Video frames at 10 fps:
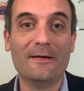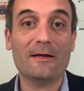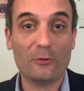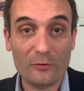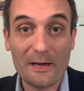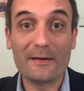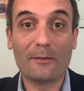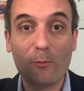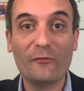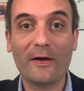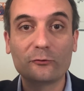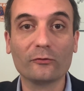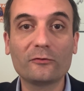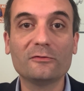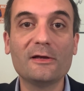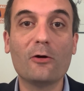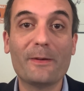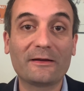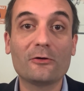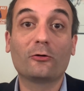Le lien également pour faire un don de soutien aux
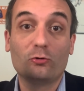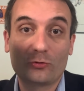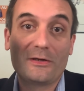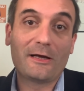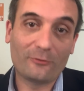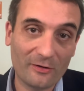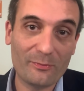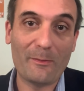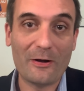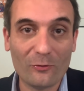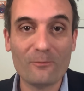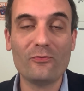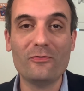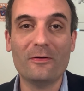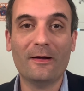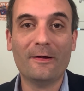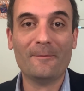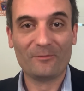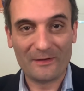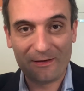patriotes le jour des 4 ans, c'est pas mal non plus
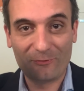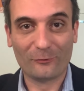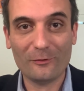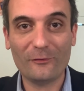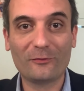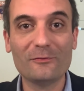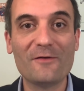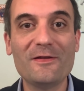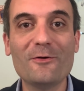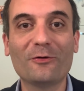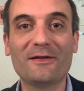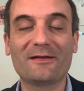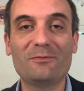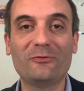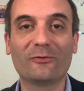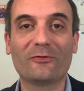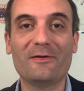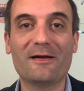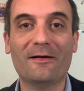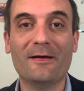et se trouve sous la vidéo en description ce
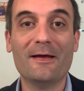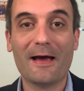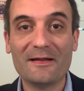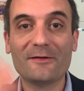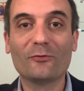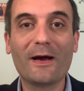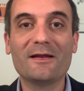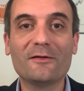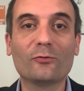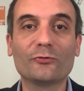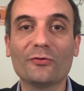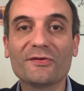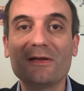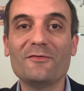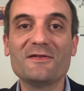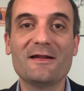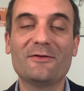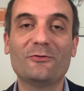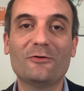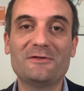lien. Adhésion, réadhésion, don, c'est défiscalisé
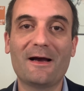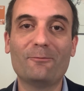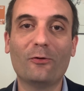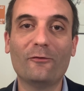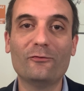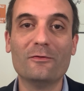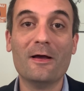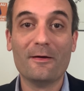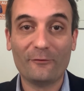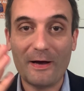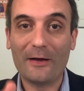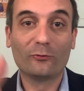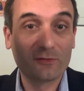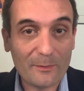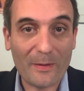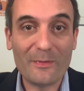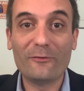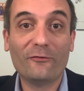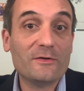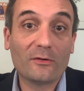aux deux tiers pour vous. Faire un don, ça permet
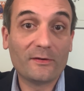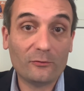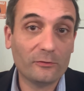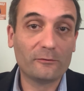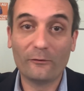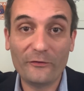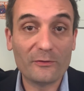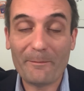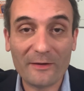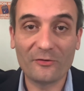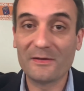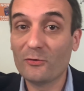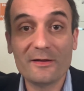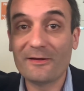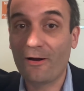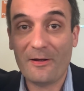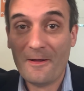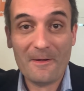de financer tout ce qu'on fait. On n'a pas un centime de l'État.